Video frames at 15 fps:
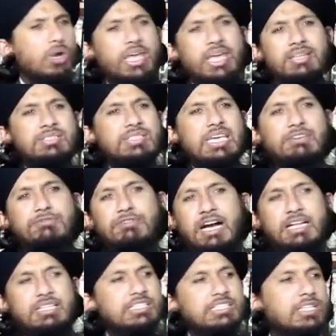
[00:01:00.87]
और इन ज़यीफ़
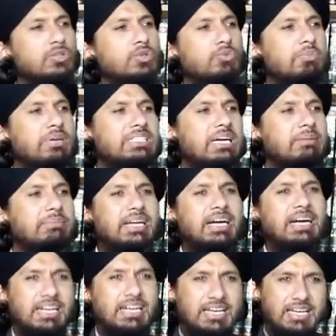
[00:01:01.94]
अहदीस ने तो उम्मत का
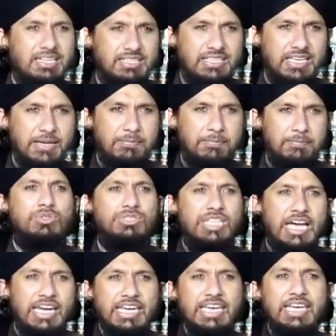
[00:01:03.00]
बेड़ा गर्क कर दिया है
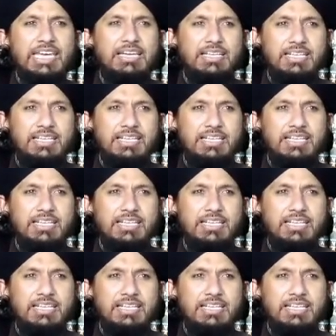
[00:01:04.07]
यानी